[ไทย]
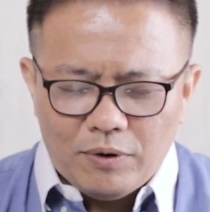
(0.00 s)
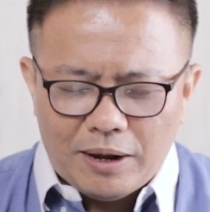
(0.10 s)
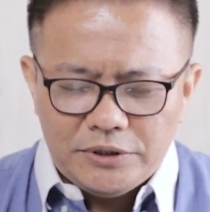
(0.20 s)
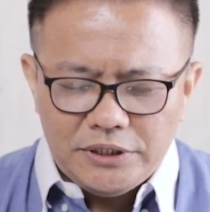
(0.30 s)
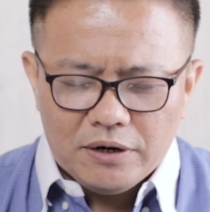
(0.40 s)
ค
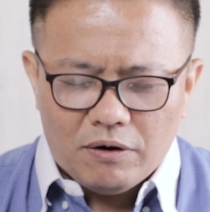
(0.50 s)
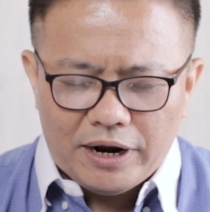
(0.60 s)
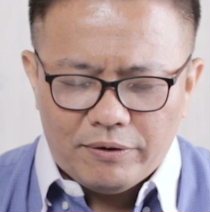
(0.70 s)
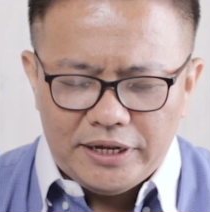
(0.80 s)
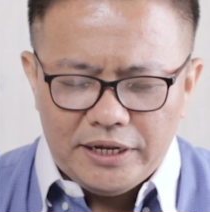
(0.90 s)
วามเชื่อของ
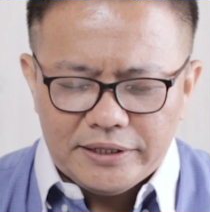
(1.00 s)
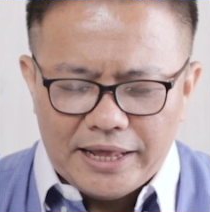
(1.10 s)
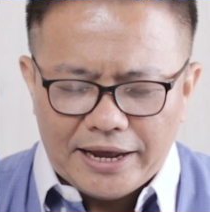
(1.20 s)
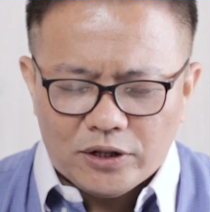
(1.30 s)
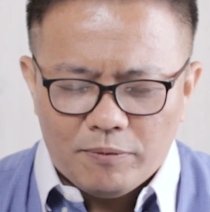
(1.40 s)
เรานี้
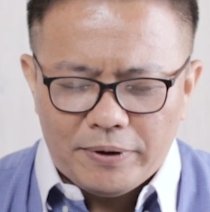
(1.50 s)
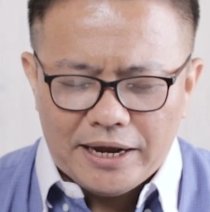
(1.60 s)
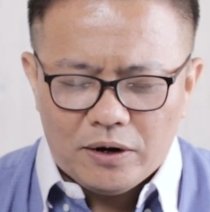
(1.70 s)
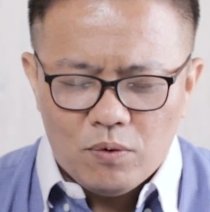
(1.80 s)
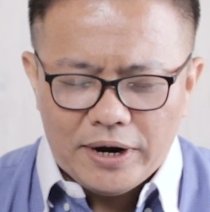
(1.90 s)
ถ่ายทอดไป
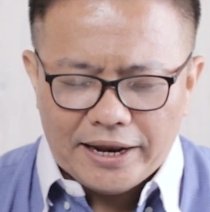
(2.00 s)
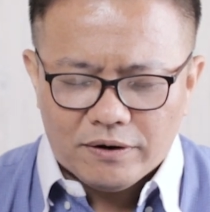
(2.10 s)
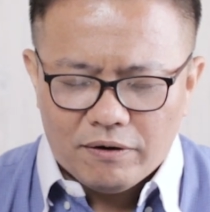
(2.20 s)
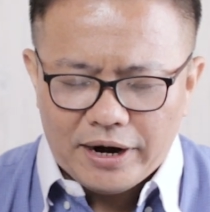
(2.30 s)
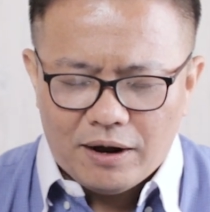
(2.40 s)
ยังลูกหลาน
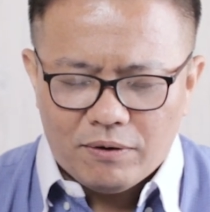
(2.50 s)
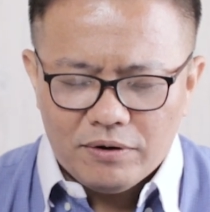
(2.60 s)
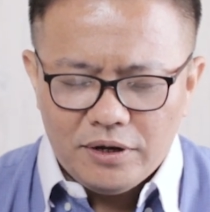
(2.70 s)
ของเรา